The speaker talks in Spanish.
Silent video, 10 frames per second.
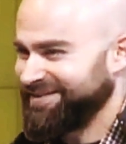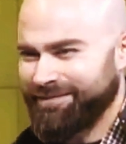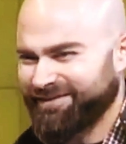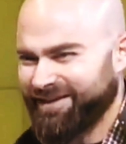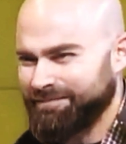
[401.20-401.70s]

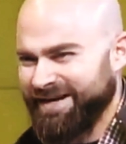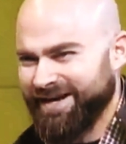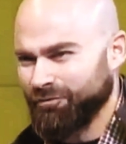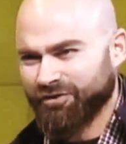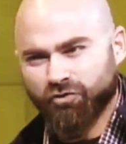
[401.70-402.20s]
Debe ser
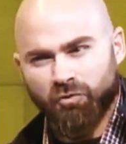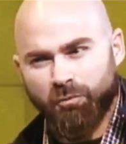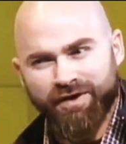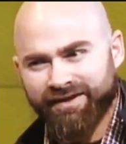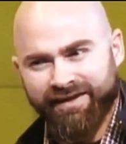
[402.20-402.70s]
penado, esto no
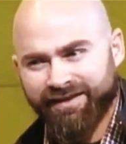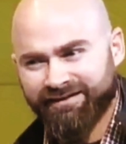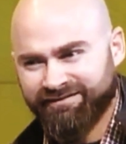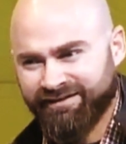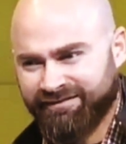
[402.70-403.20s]
puede
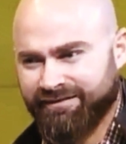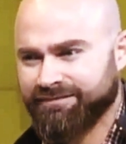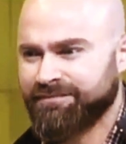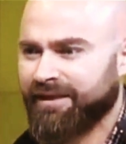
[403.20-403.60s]
quedarse así.